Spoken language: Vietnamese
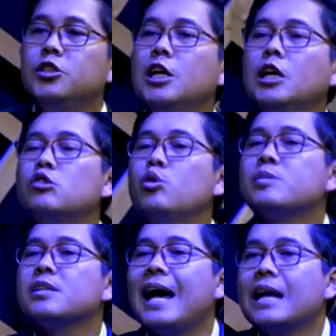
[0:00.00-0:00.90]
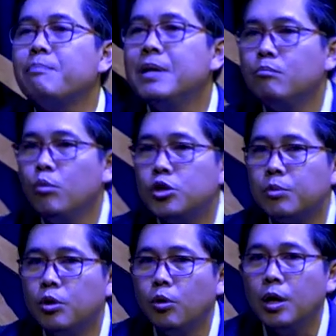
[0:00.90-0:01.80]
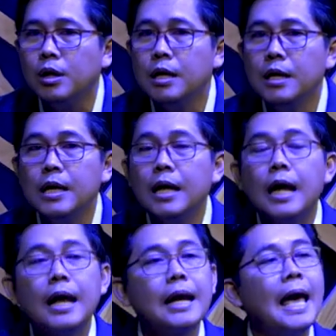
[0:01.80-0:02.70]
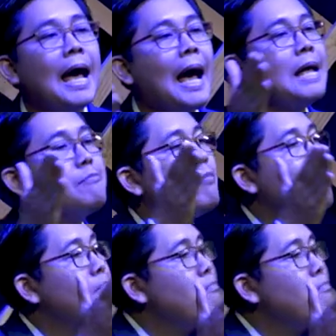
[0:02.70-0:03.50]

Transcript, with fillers: dương đừng chụp sát than là hiếp môi chùm nuốn để ai bầm